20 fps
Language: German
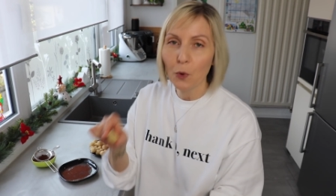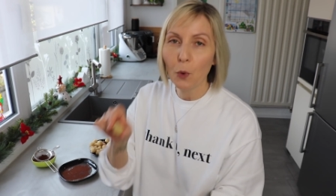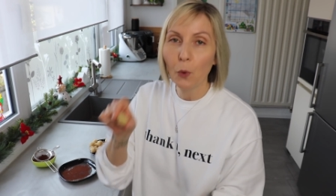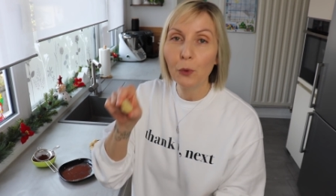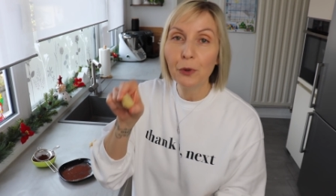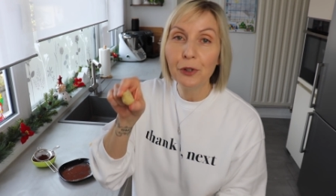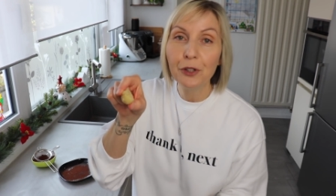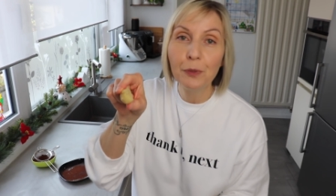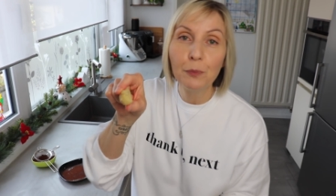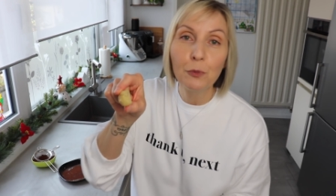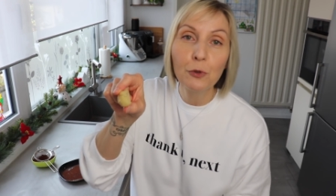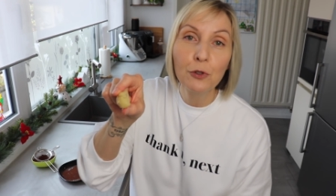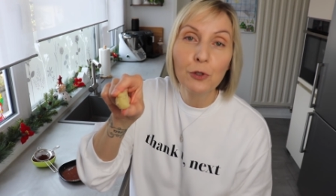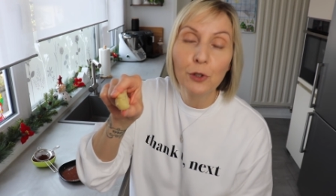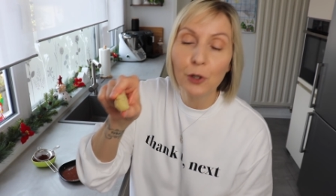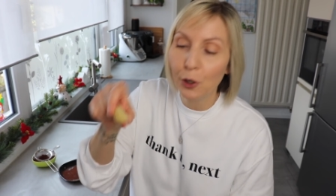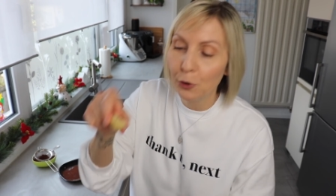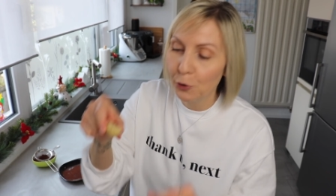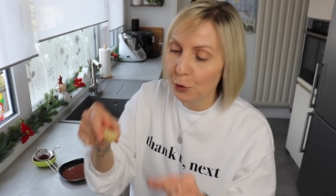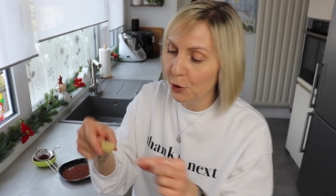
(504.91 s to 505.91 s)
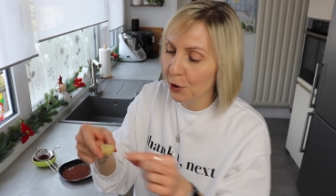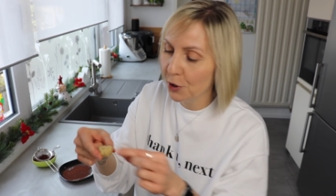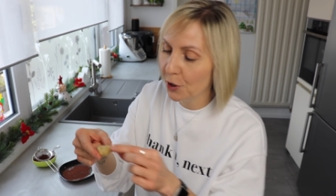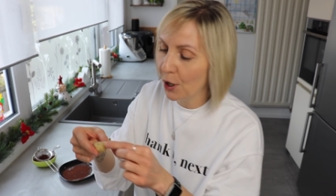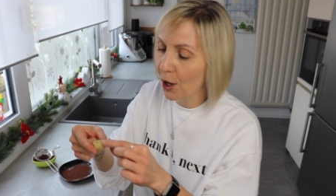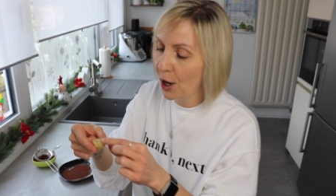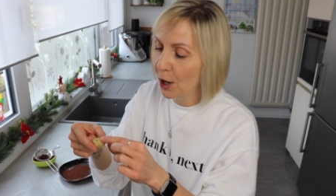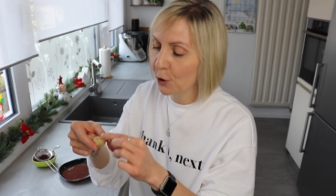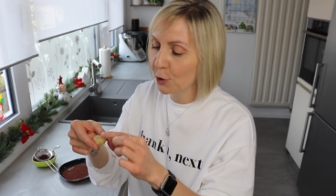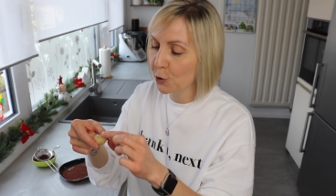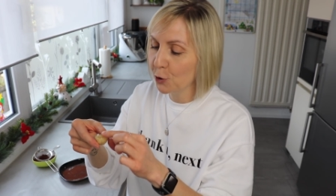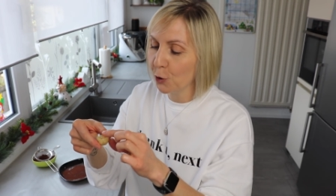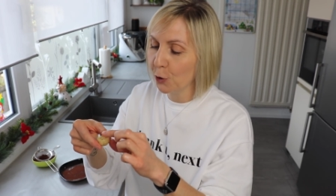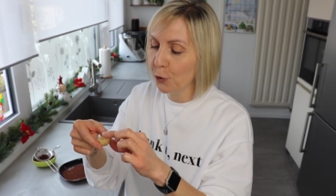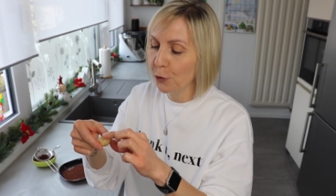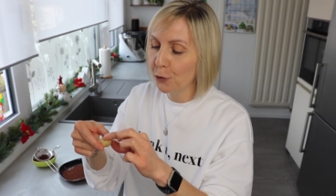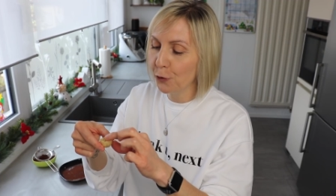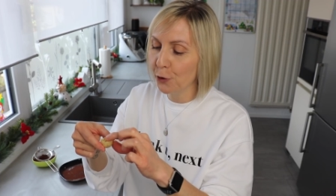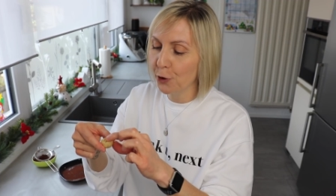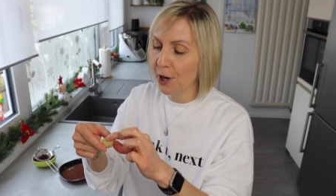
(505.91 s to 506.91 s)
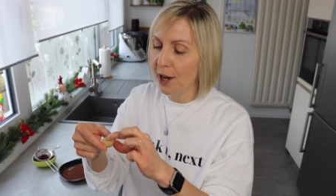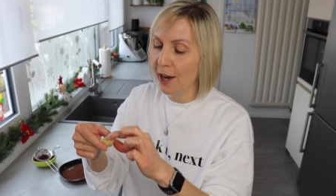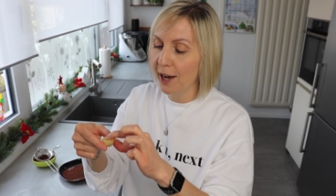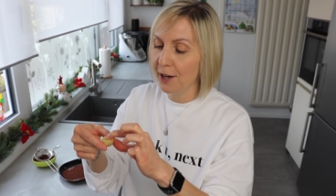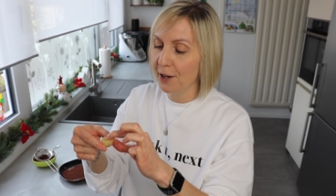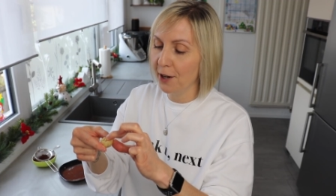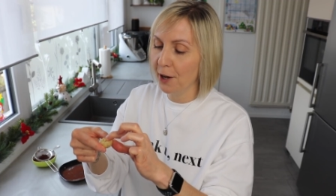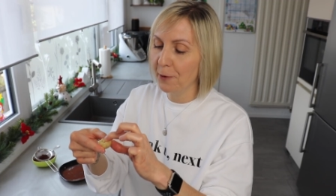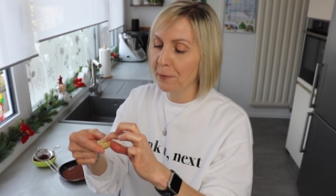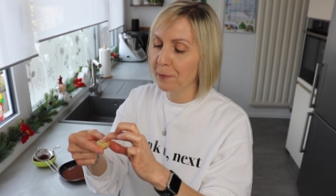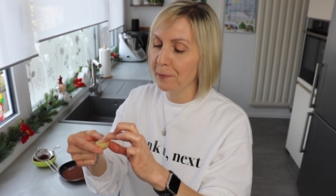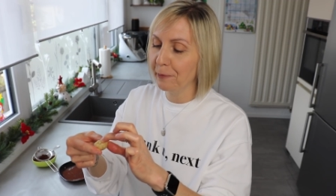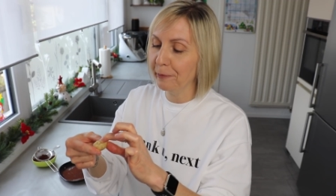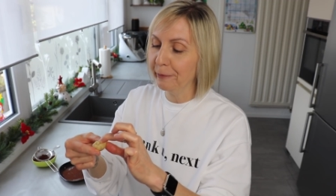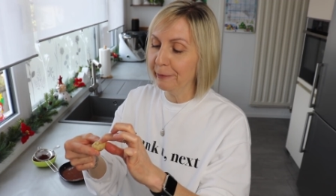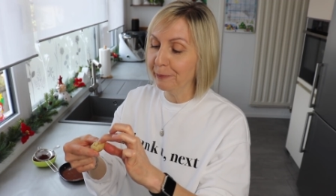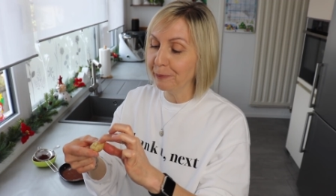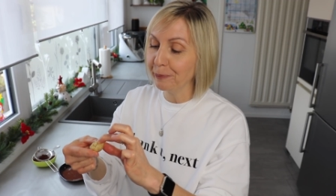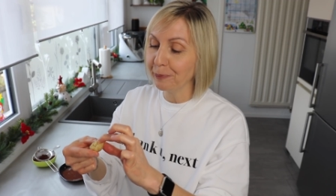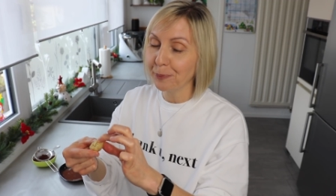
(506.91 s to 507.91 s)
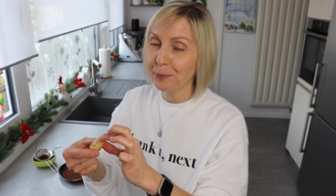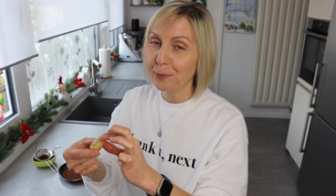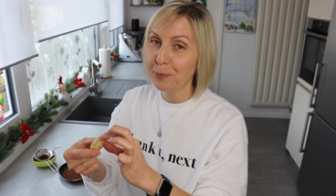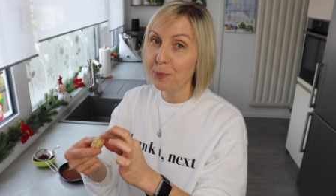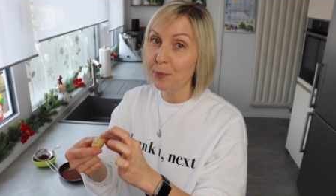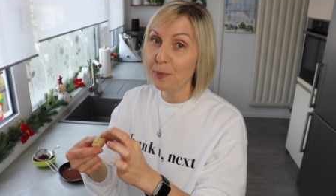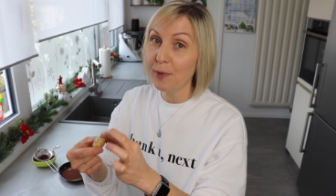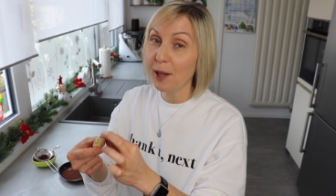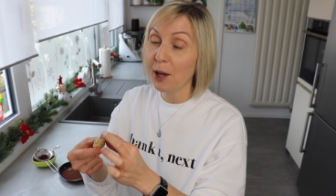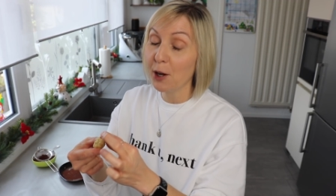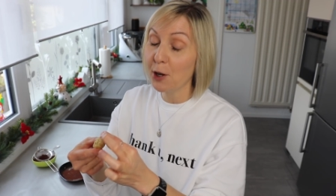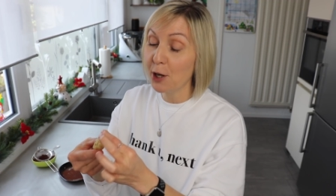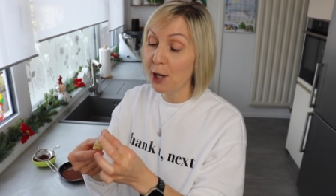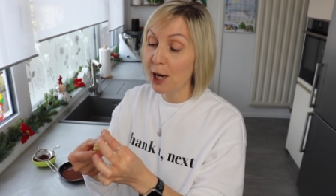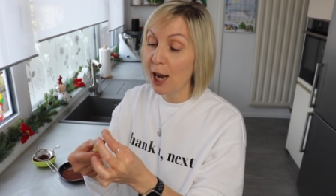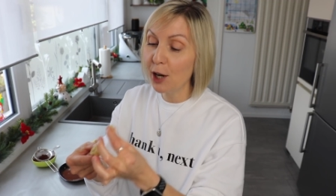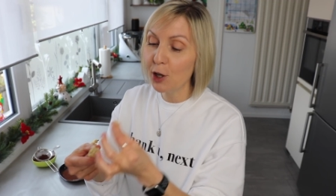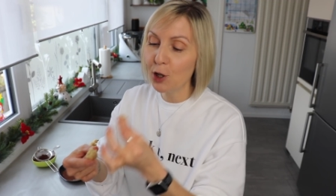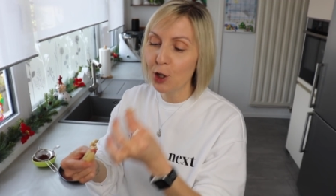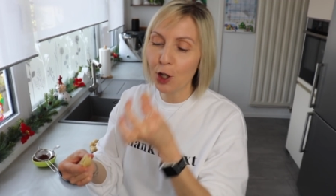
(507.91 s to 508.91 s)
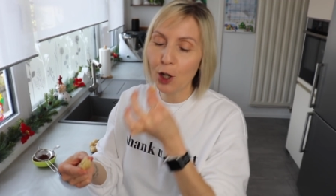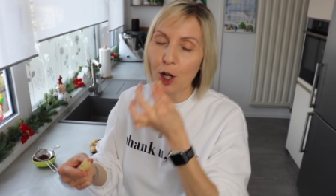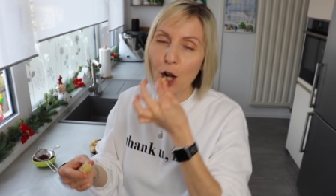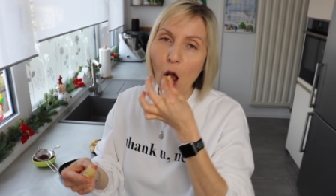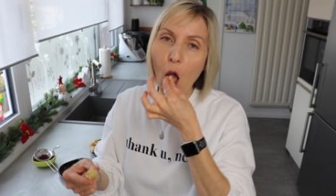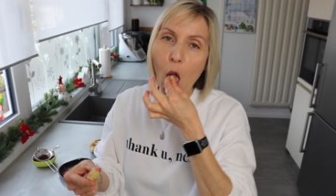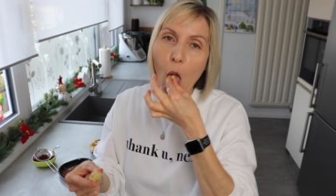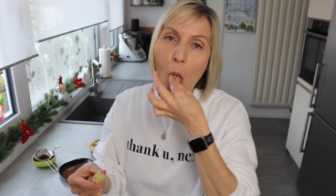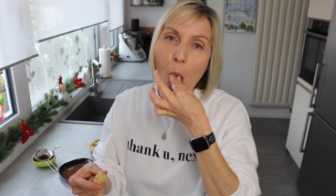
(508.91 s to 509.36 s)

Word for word: Und ich musste natürlich gerade schon von einer naschen.